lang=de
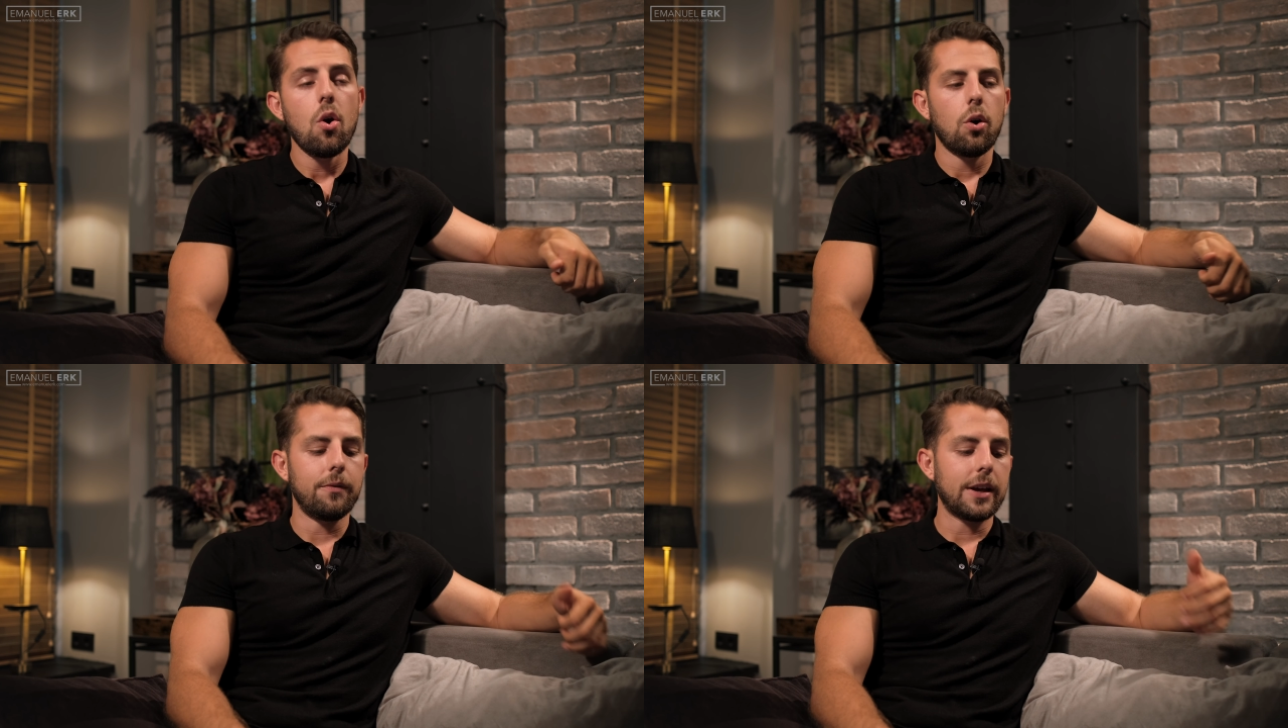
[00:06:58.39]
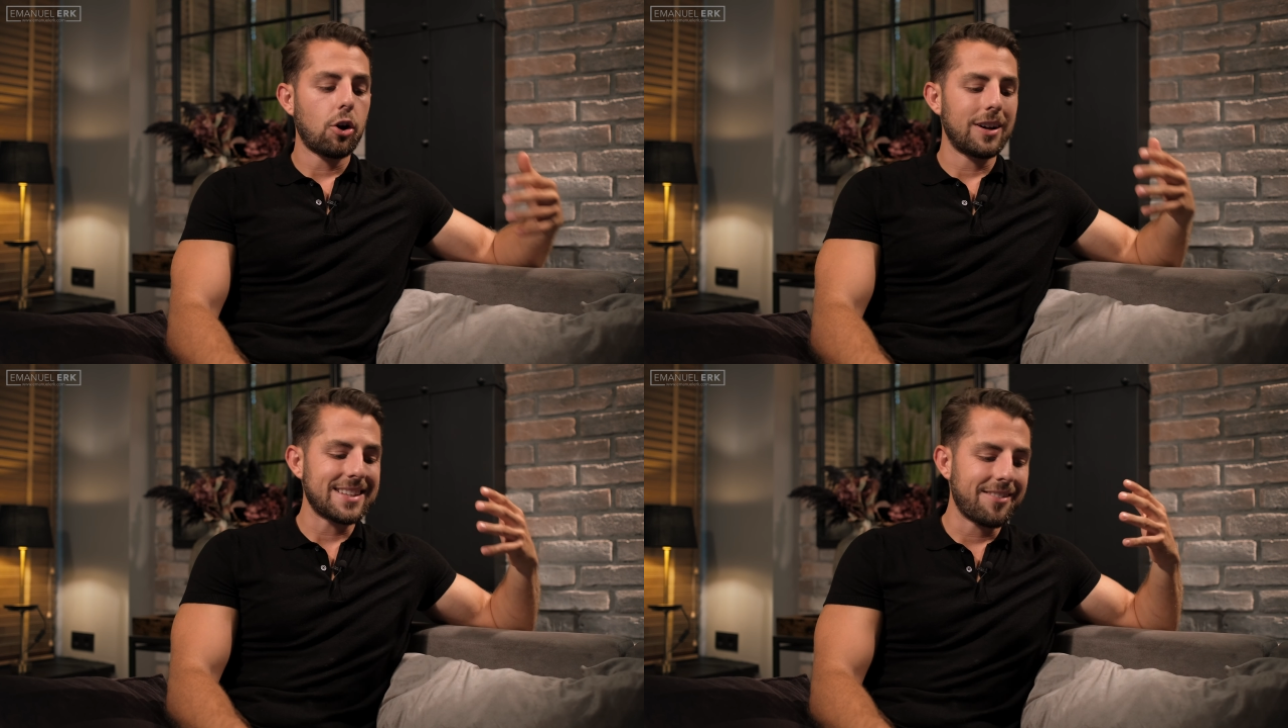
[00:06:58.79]
und werde
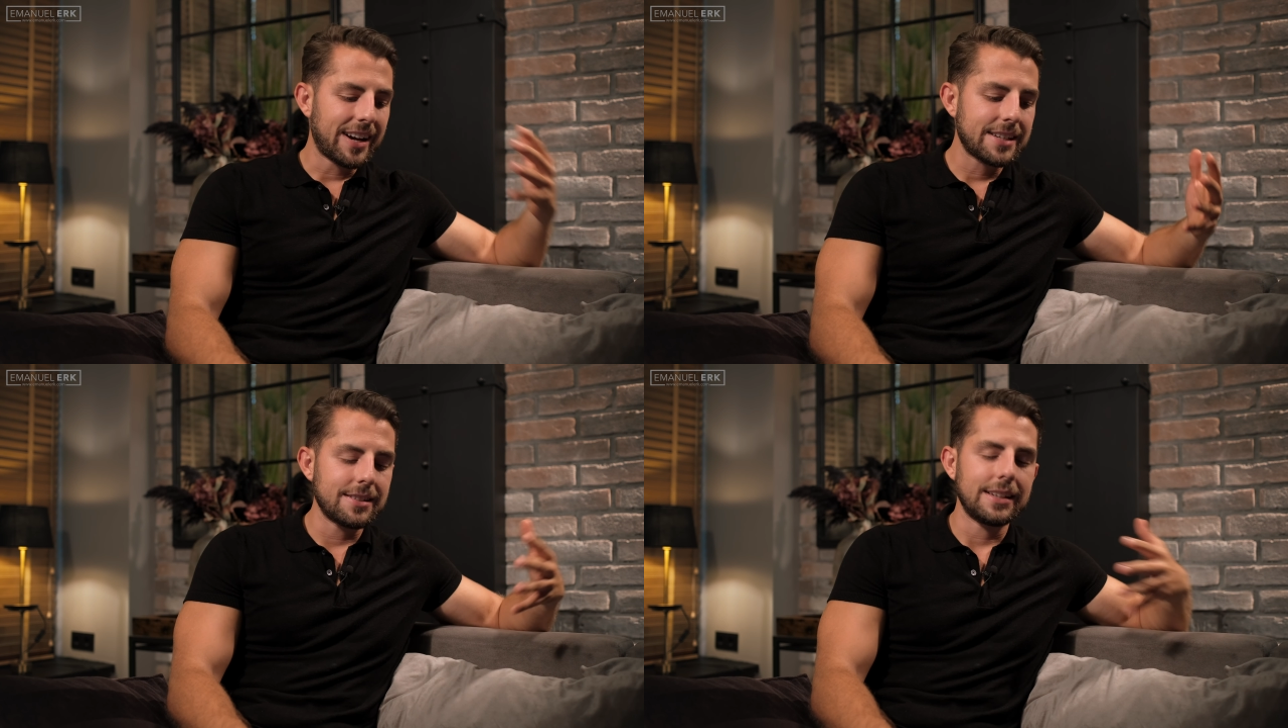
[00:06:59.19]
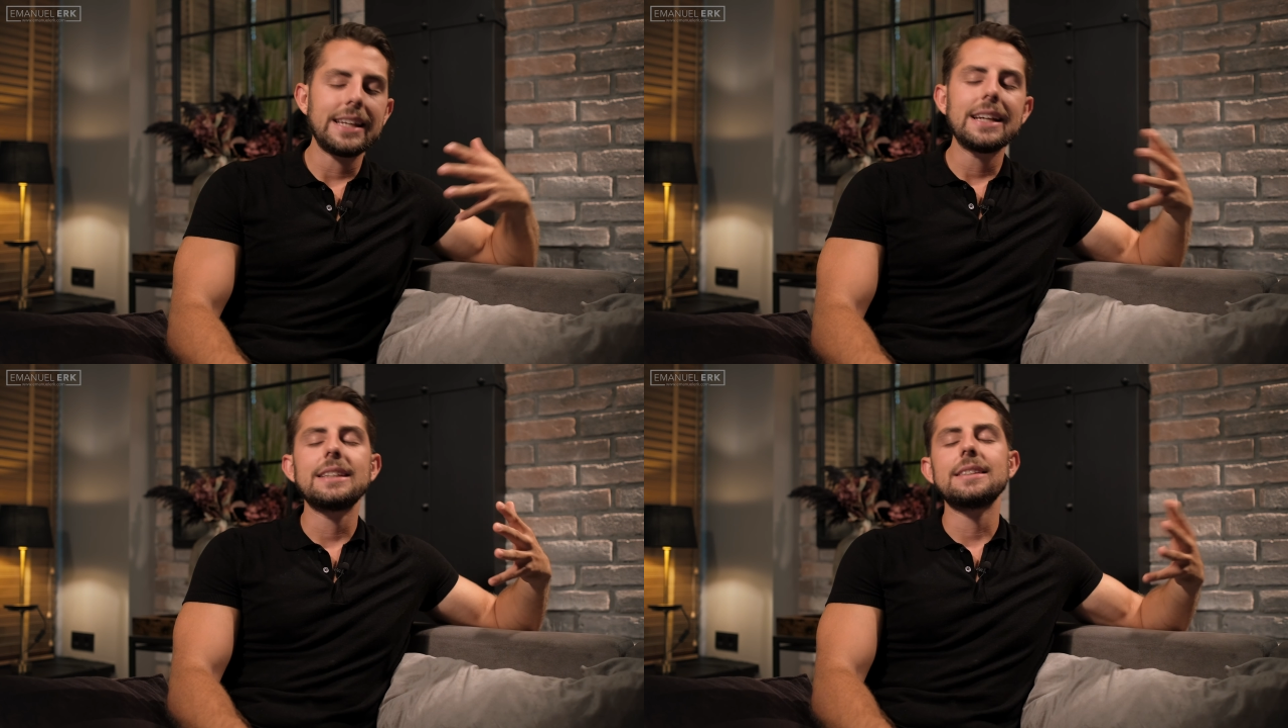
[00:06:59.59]
auch als Erwachsener
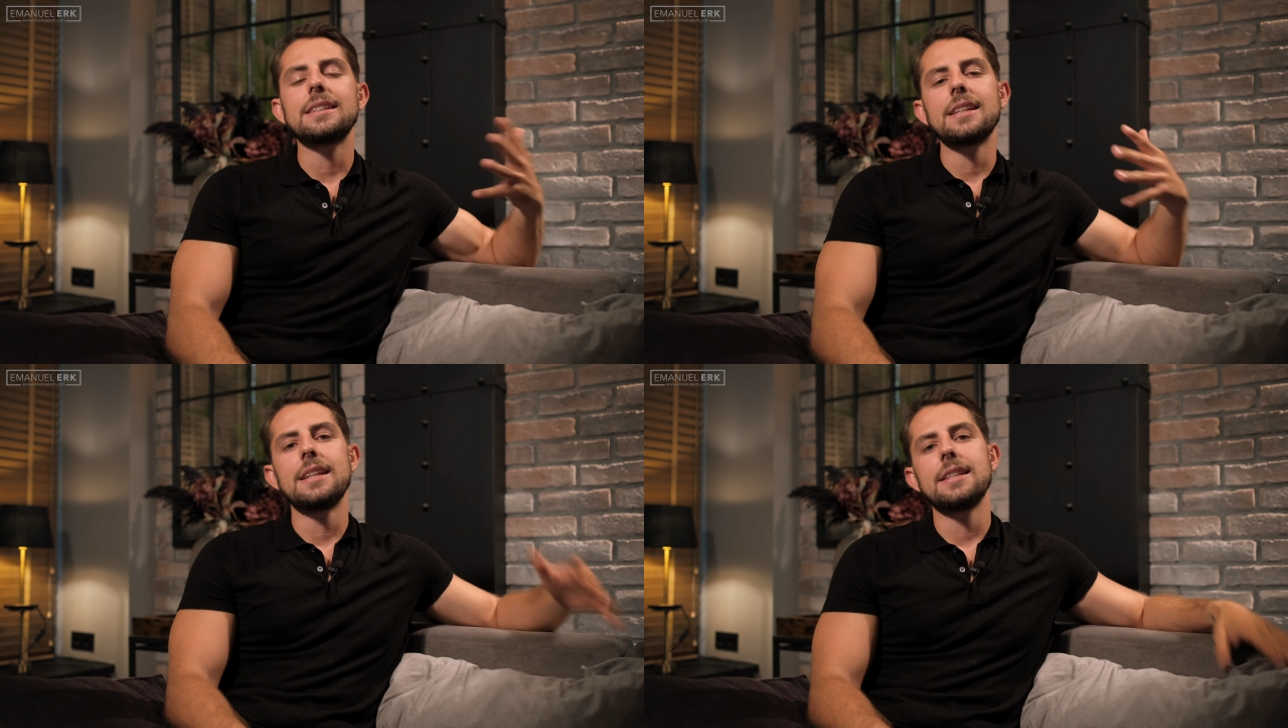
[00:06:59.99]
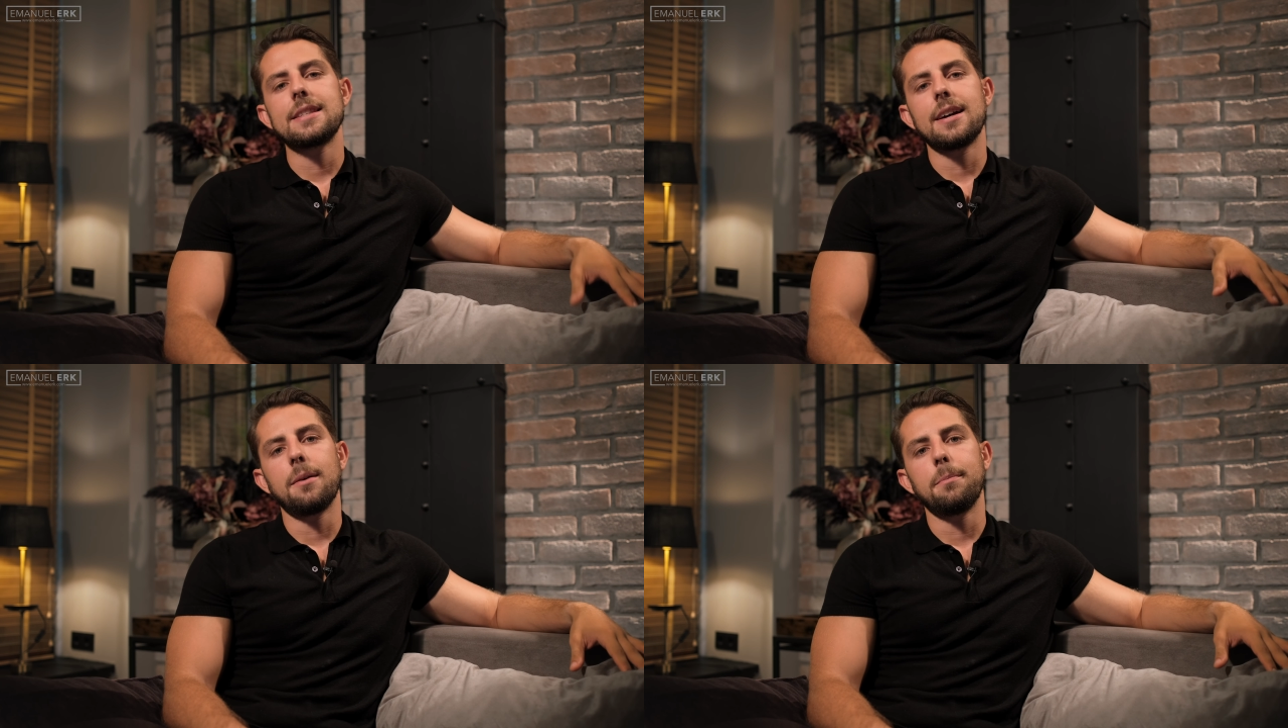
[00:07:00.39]
eher diese
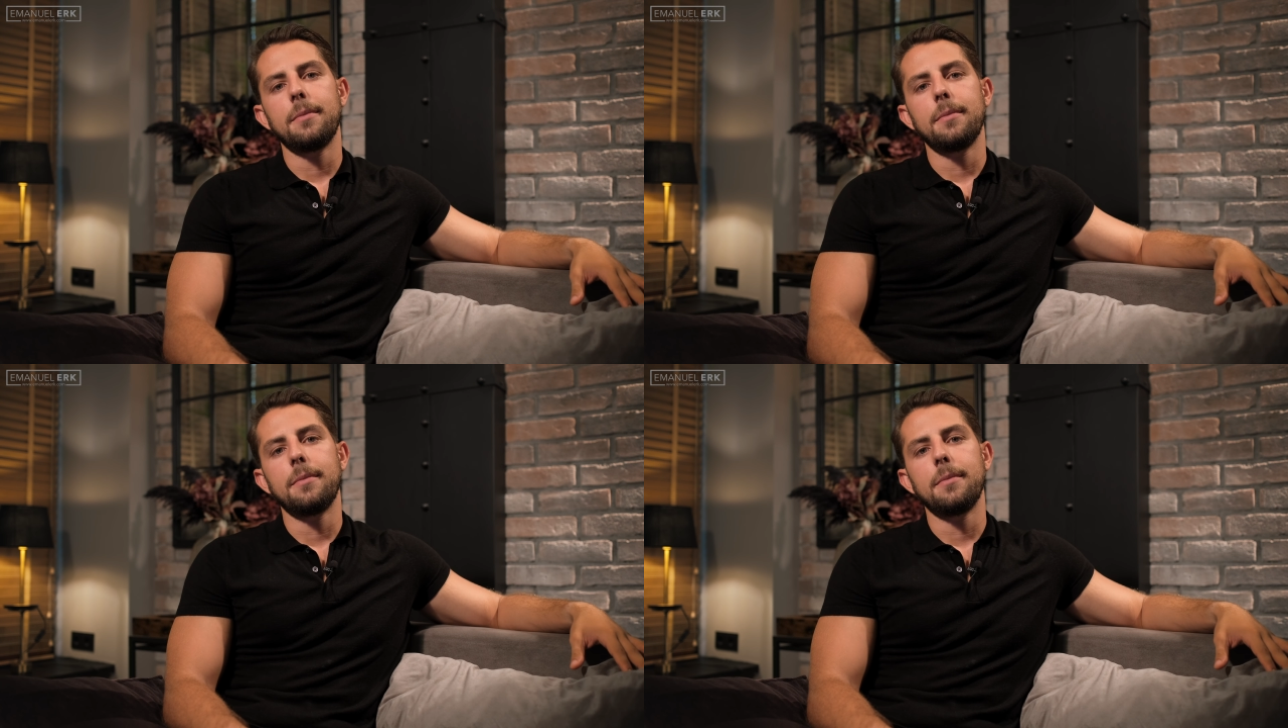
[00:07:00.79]
Tendenz haben,